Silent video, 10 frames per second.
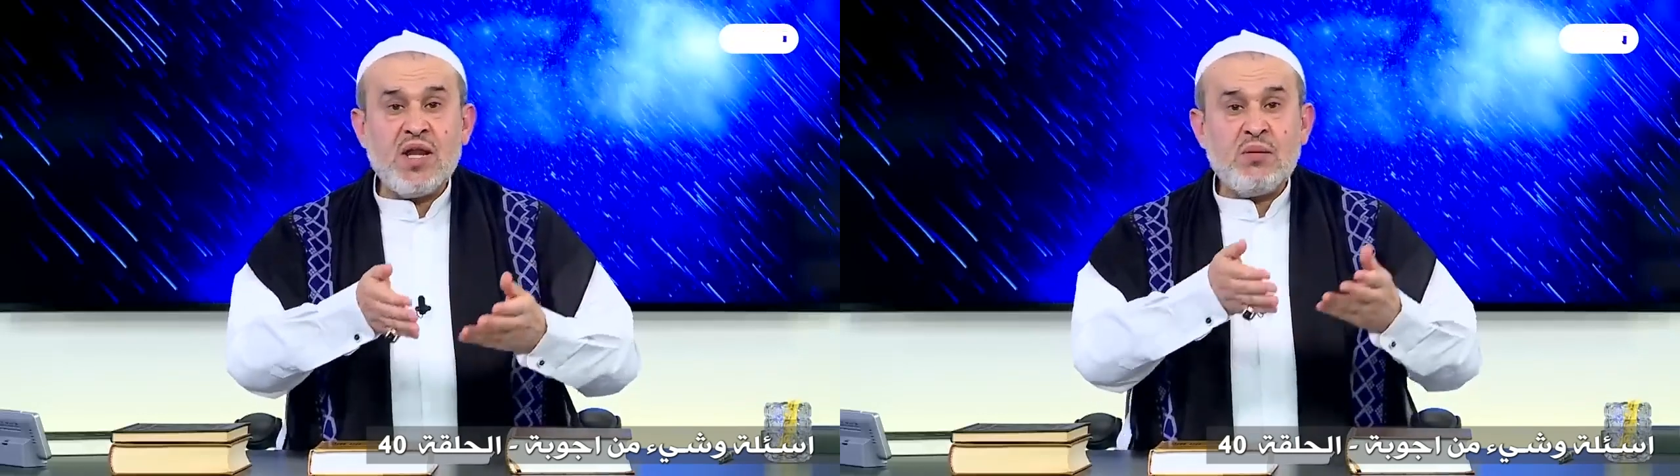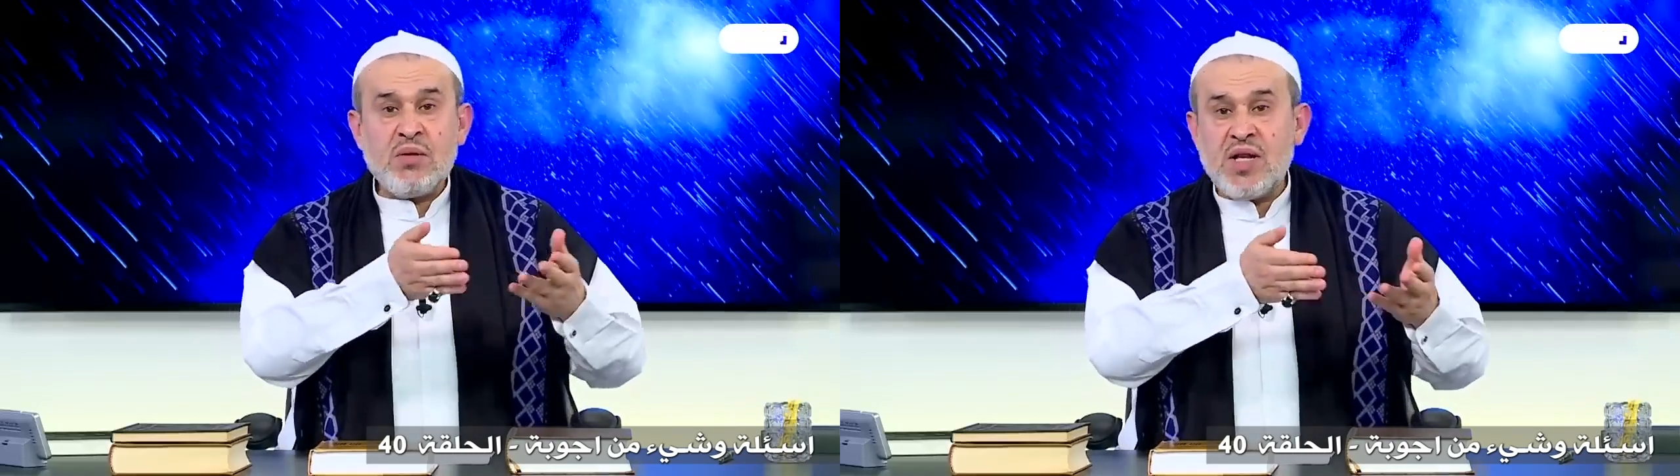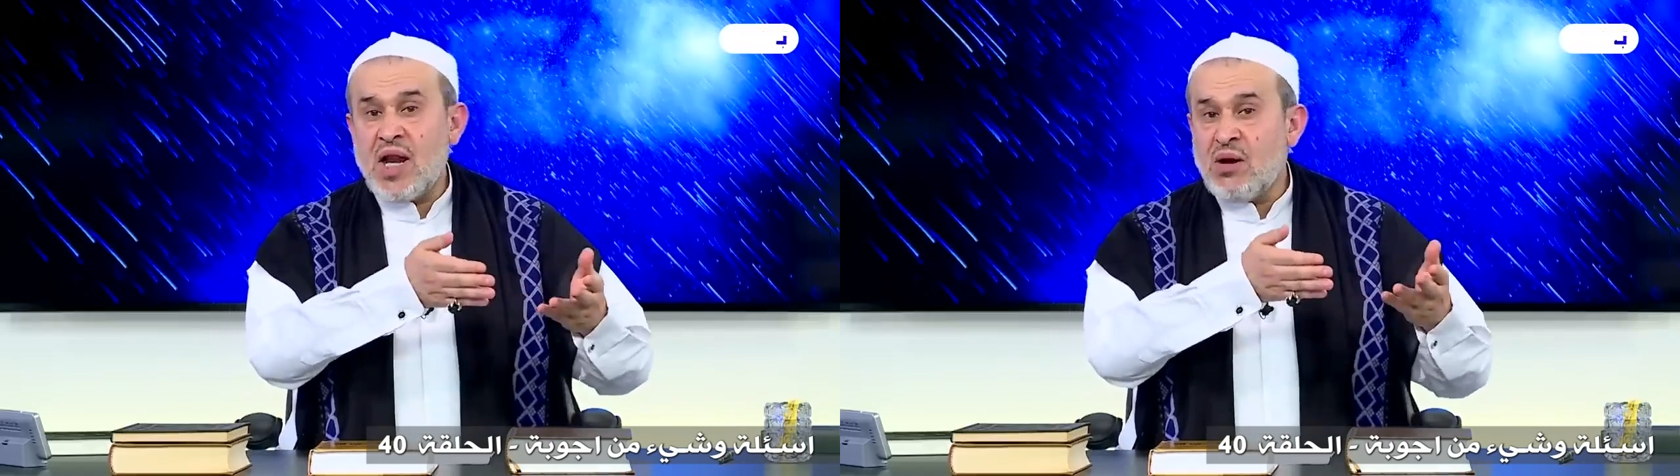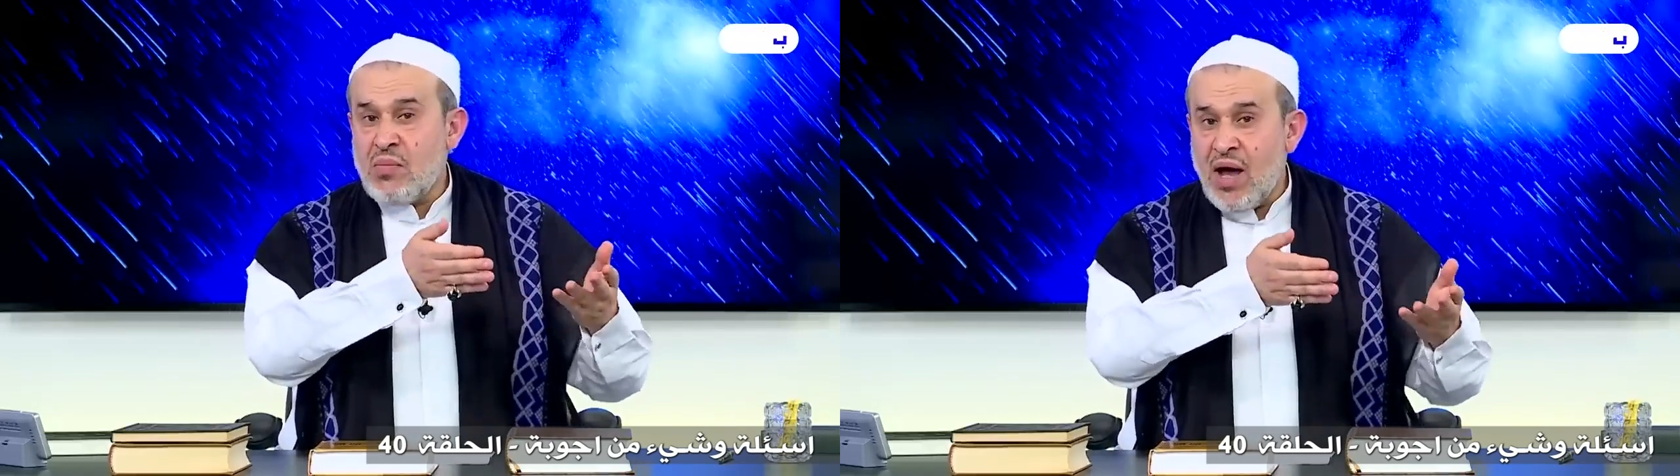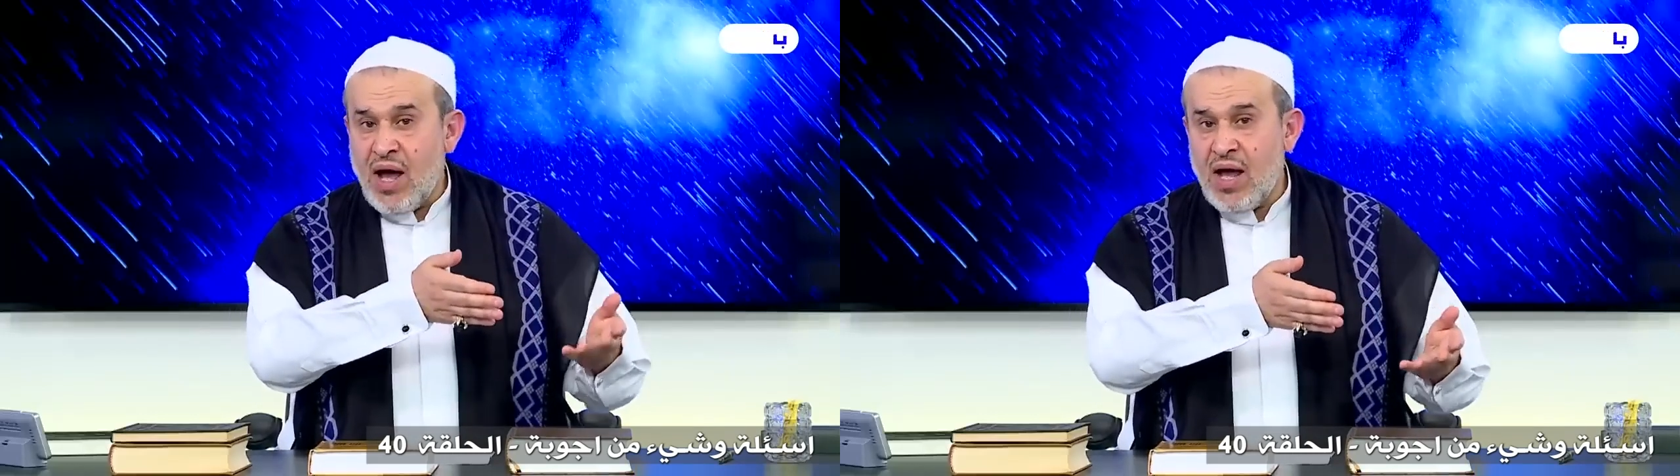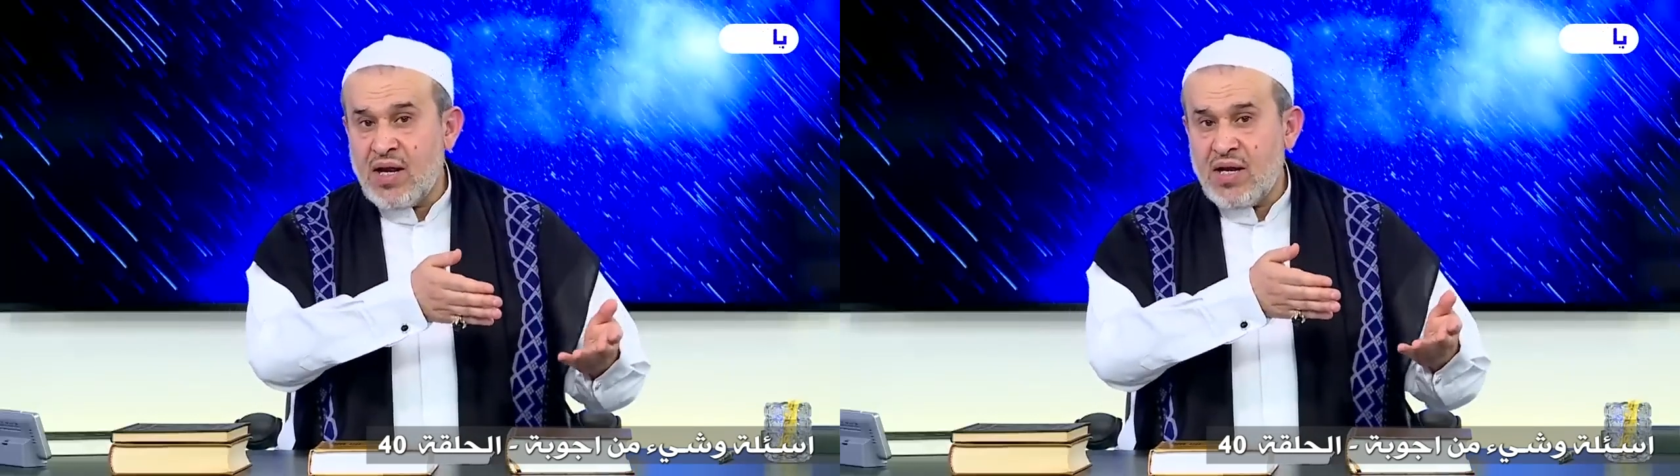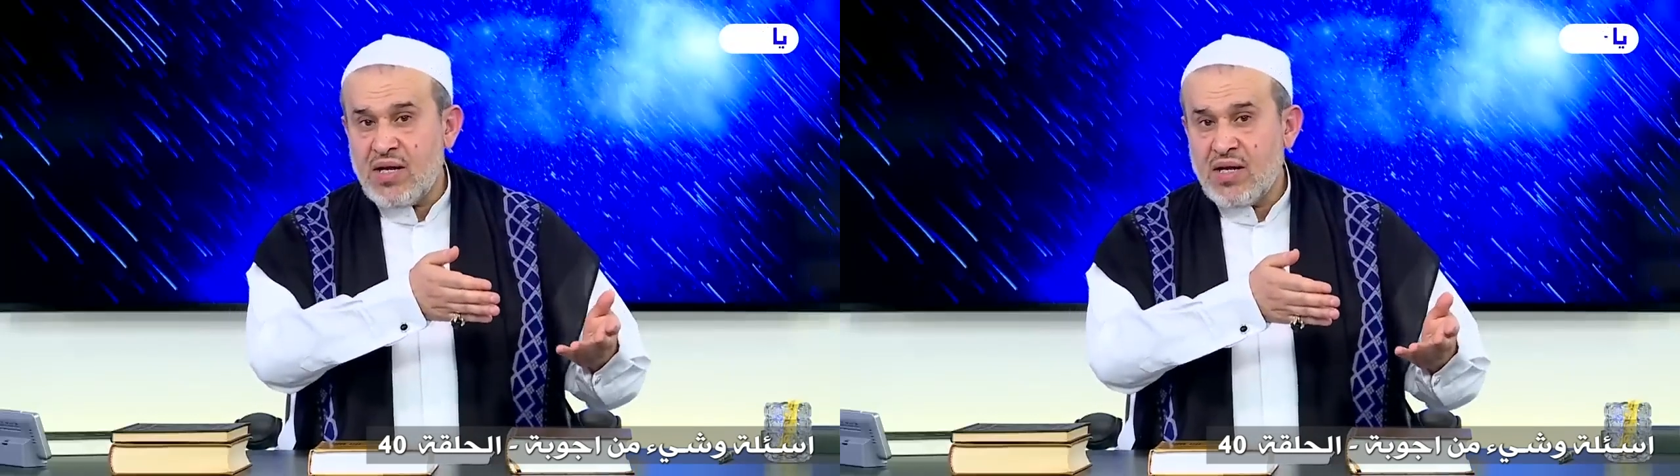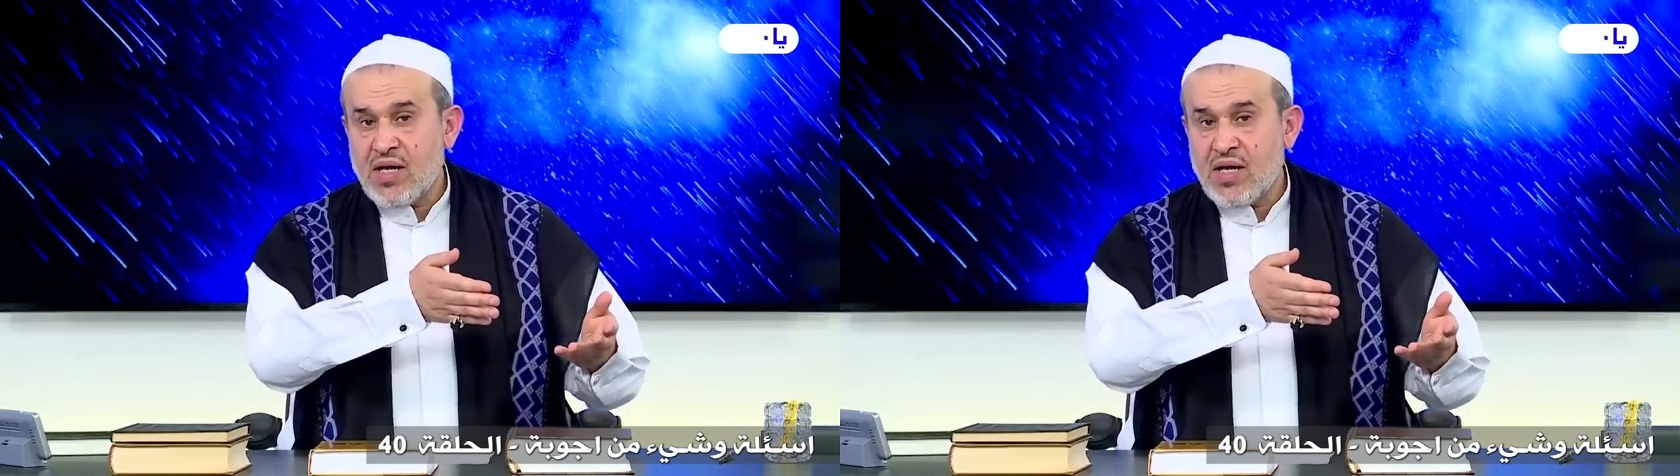من المال